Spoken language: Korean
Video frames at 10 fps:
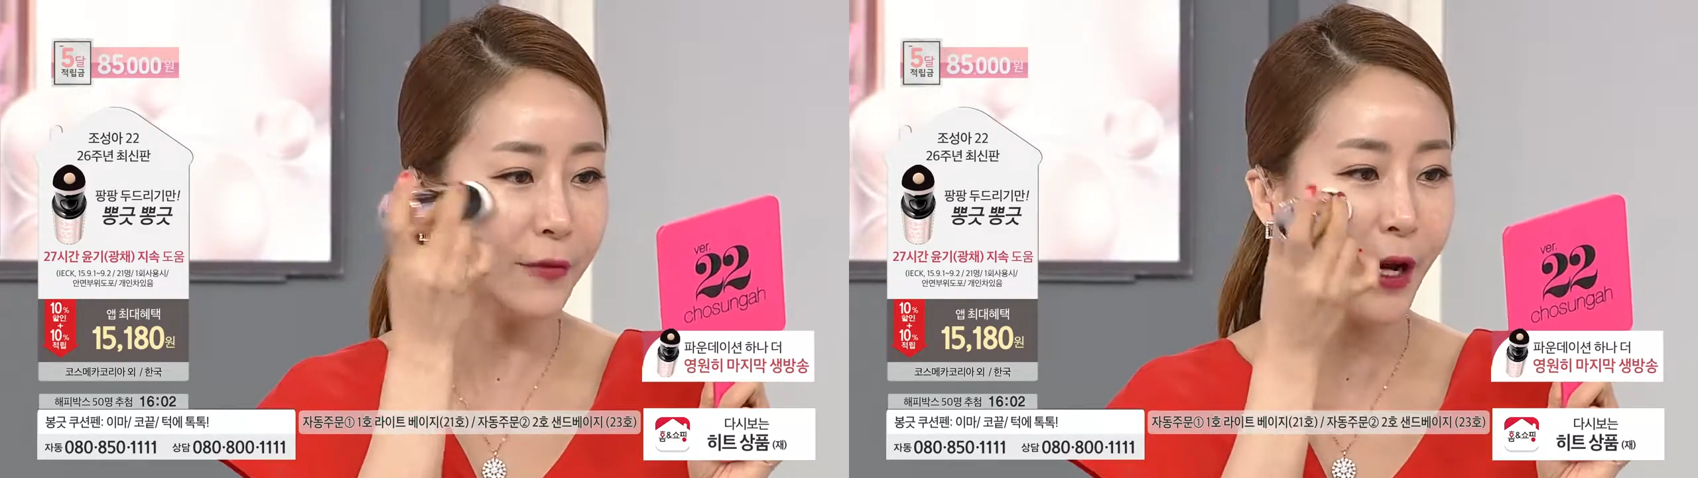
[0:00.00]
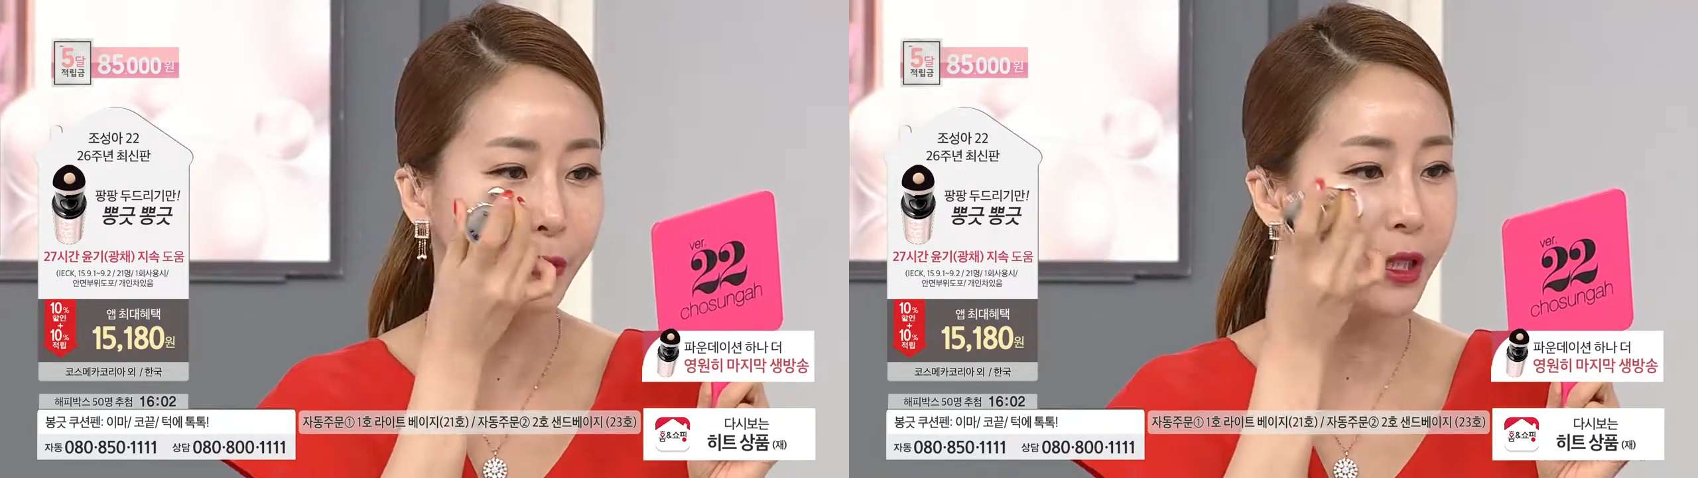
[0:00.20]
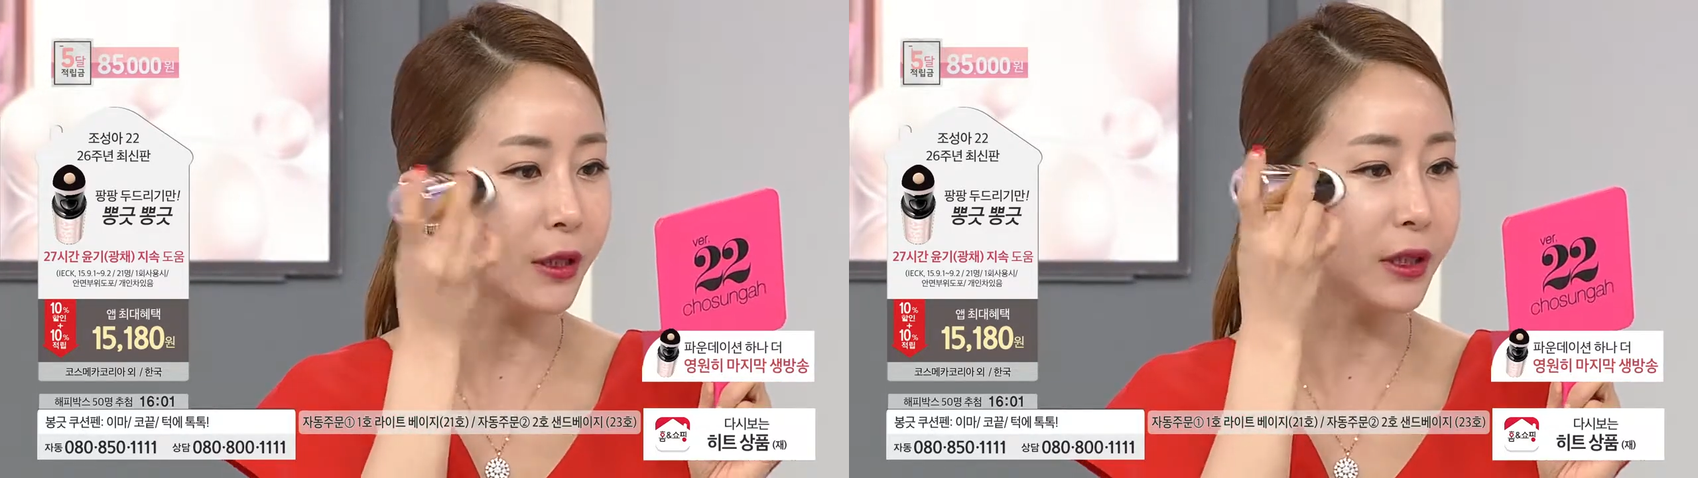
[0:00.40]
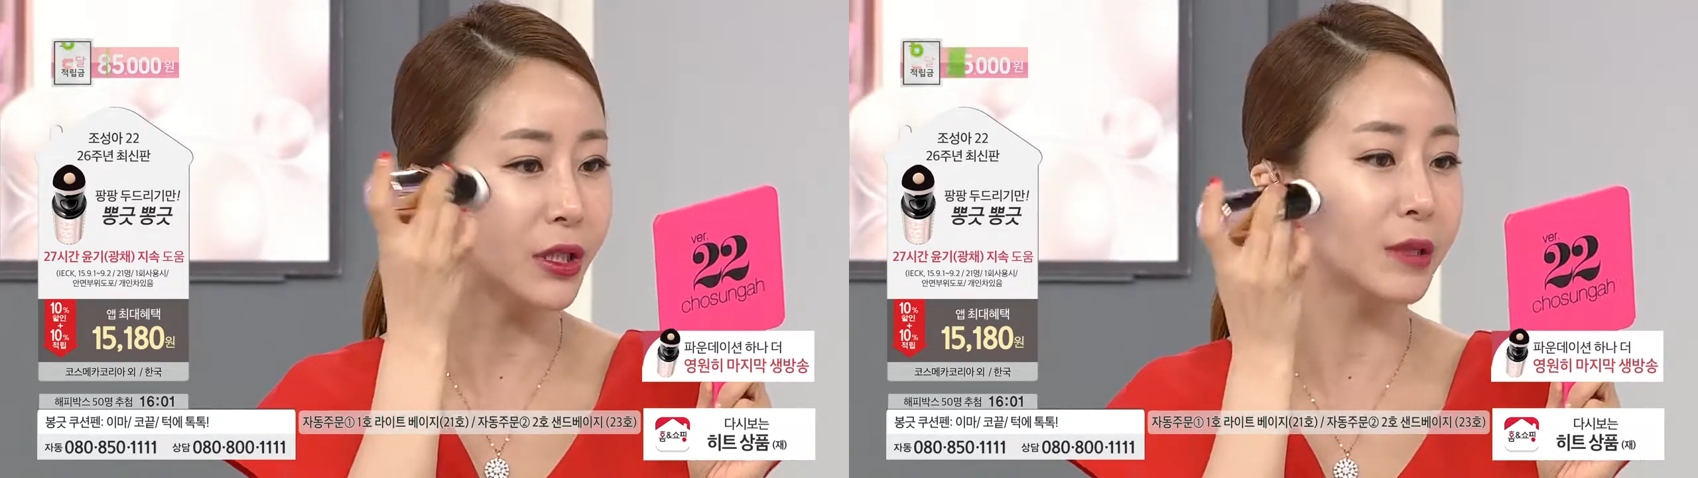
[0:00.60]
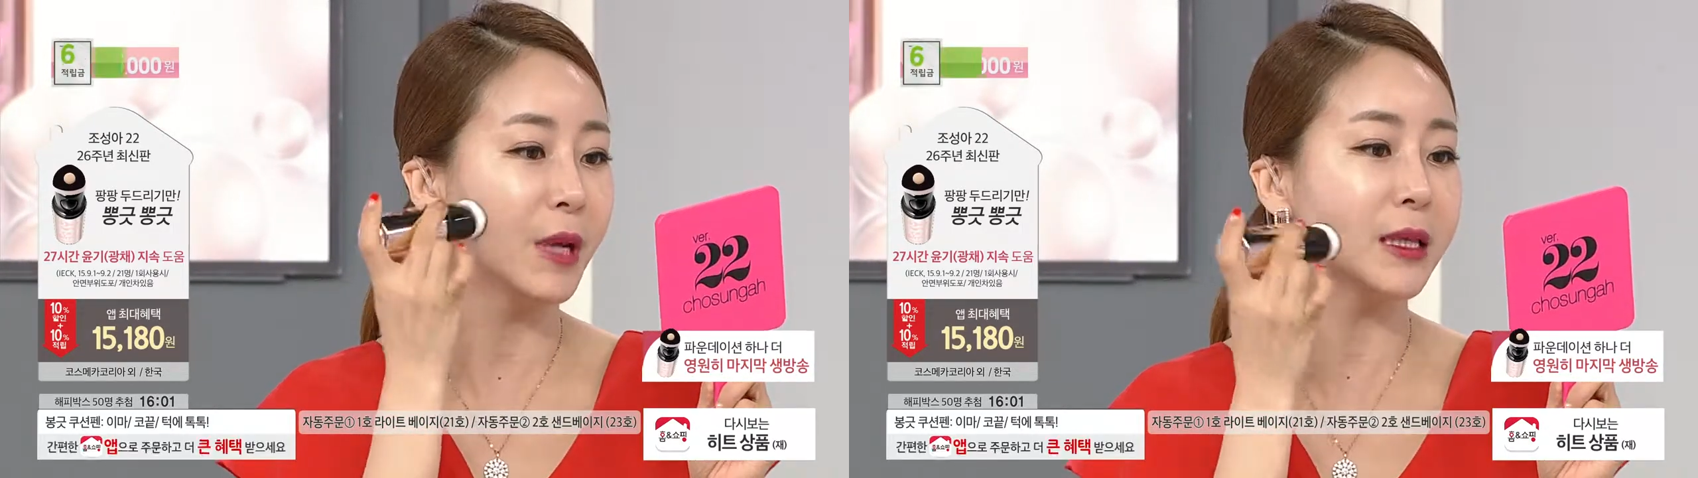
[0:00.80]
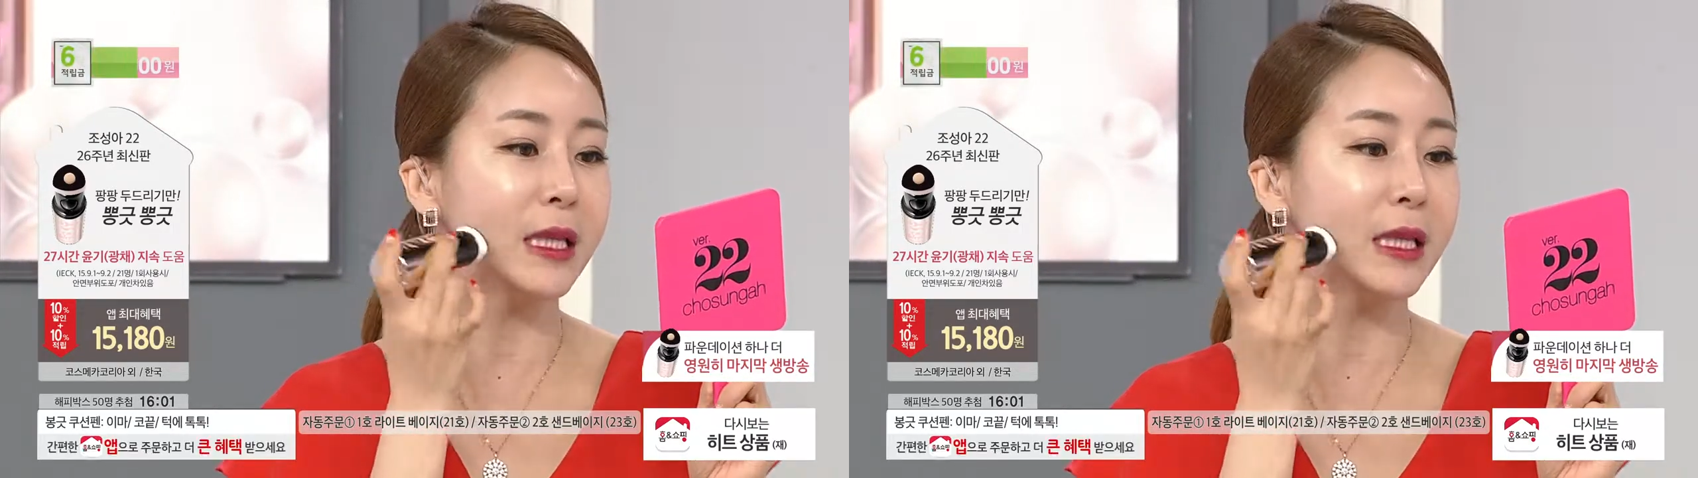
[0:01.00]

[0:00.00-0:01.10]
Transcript: 파운데이션 썼지만